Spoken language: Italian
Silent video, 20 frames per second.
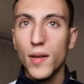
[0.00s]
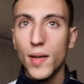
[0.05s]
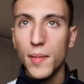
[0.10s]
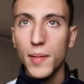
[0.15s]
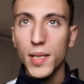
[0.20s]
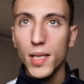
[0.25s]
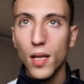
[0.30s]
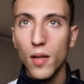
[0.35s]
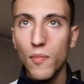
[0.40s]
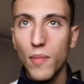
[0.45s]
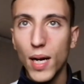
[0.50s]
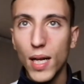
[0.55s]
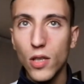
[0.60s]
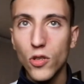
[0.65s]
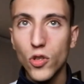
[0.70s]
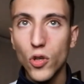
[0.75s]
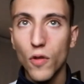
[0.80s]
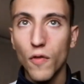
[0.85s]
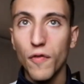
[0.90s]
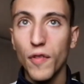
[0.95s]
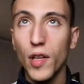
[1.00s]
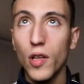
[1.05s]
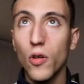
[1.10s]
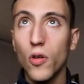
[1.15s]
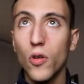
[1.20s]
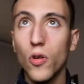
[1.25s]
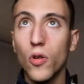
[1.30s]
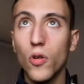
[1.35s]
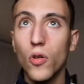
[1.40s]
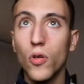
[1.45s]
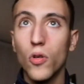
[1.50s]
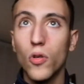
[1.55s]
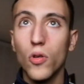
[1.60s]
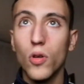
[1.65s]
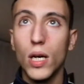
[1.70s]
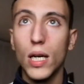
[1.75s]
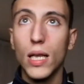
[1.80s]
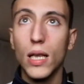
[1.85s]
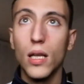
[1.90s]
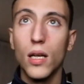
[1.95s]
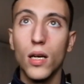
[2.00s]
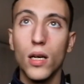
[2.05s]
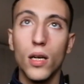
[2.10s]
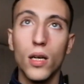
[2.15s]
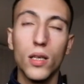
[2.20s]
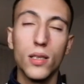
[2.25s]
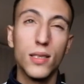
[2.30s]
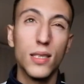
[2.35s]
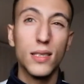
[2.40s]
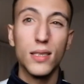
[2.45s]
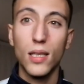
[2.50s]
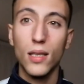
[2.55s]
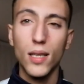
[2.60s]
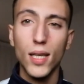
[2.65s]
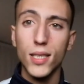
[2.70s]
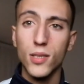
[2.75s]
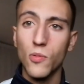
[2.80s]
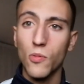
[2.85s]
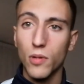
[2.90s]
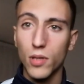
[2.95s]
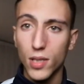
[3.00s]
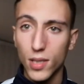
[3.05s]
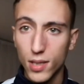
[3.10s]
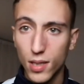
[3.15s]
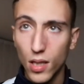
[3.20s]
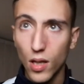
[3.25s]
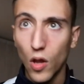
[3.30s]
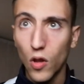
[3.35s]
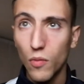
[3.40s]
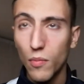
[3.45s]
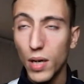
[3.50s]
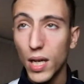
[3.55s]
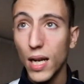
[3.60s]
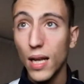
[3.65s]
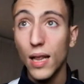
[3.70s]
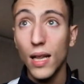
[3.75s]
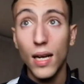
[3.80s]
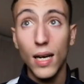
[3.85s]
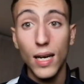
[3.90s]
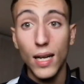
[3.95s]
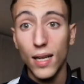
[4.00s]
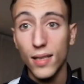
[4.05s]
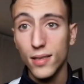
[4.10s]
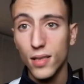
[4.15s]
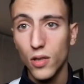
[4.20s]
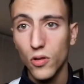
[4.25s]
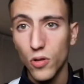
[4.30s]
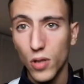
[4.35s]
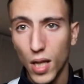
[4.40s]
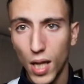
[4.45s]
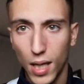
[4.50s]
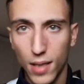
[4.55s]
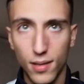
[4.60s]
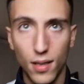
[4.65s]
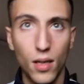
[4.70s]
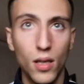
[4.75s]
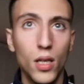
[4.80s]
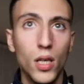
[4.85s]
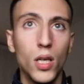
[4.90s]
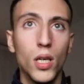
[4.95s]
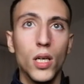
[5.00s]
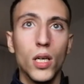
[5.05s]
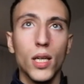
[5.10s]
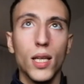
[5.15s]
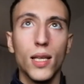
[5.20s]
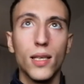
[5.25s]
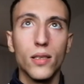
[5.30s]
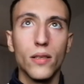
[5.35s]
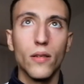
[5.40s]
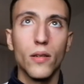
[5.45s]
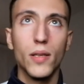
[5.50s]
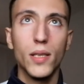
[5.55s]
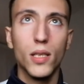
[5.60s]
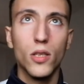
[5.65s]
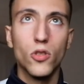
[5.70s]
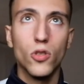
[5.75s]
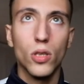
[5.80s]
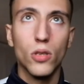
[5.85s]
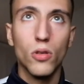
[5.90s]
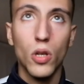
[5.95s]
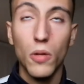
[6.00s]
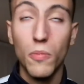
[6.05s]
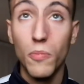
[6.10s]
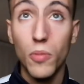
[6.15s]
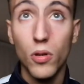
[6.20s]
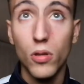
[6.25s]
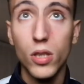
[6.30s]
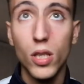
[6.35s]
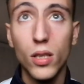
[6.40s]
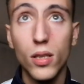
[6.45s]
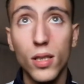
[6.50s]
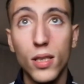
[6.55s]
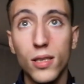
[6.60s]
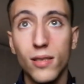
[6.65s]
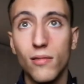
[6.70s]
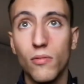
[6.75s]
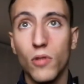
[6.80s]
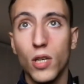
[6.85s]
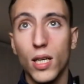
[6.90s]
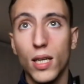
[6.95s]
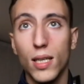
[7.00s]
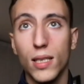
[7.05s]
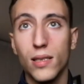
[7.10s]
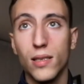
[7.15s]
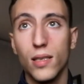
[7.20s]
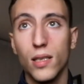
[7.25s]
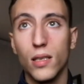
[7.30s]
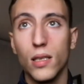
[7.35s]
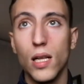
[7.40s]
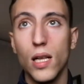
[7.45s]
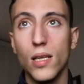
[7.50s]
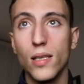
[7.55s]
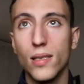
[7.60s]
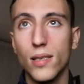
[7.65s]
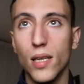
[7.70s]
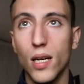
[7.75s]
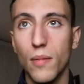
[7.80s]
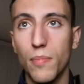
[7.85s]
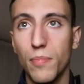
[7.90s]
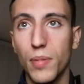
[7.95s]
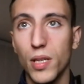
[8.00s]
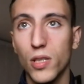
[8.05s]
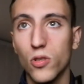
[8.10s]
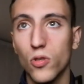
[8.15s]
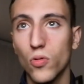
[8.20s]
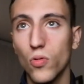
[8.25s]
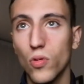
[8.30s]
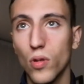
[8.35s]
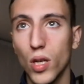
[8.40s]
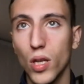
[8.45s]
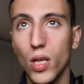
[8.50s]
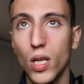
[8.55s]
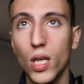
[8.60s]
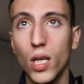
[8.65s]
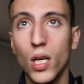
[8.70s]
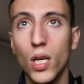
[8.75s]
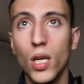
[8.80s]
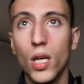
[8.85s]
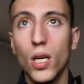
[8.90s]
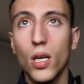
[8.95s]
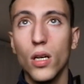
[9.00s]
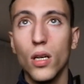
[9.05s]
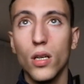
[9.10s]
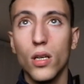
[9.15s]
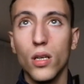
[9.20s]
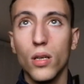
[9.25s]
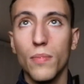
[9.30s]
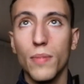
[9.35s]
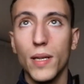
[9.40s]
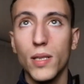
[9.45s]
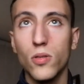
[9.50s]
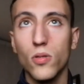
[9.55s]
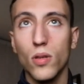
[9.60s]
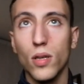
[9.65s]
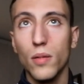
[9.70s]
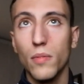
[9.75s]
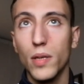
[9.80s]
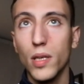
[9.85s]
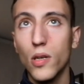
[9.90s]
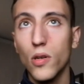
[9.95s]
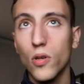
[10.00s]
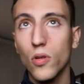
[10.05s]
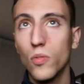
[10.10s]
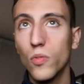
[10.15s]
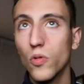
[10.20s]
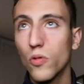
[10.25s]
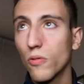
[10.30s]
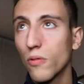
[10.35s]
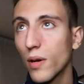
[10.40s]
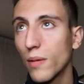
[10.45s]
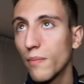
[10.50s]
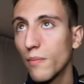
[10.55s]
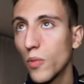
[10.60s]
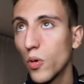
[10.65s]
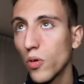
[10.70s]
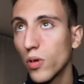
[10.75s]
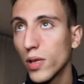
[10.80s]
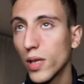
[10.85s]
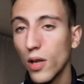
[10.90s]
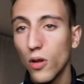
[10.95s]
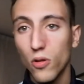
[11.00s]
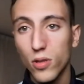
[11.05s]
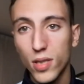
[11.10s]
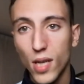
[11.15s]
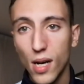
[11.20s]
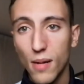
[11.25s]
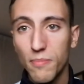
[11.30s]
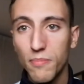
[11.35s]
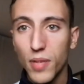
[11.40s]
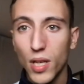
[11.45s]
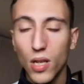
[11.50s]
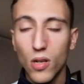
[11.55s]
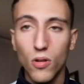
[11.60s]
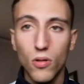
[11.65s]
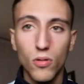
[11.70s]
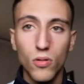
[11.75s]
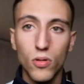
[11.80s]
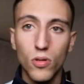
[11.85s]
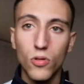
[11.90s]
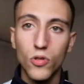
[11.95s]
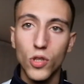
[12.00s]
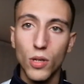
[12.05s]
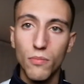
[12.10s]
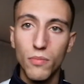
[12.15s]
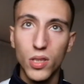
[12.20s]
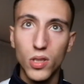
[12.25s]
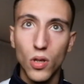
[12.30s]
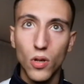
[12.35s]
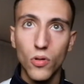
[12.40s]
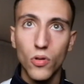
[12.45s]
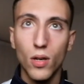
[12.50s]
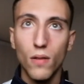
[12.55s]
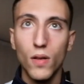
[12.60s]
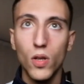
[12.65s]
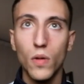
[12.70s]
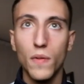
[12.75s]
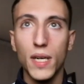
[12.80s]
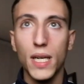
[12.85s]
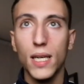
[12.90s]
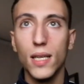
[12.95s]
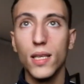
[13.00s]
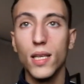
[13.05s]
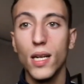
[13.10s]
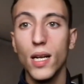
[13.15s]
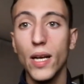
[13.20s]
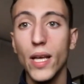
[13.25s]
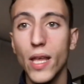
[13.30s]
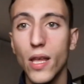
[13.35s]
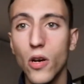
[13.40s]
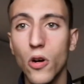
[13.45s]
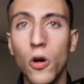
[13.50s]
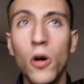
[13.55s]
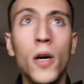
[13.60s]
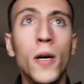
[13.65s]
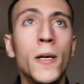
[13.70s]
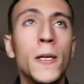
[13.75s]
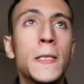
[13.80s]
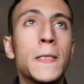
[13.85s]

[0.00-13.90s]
veramente il Belgio fino al sessantesimo quando si è andato Barella era stato Chiesa. Chiesa veramente giocatore importantissimo, ragazzi, ha degli strappi assurdi, eh, penso che però comunque molti lo sappiano, non c'è bisogno che ve lo venga a dire io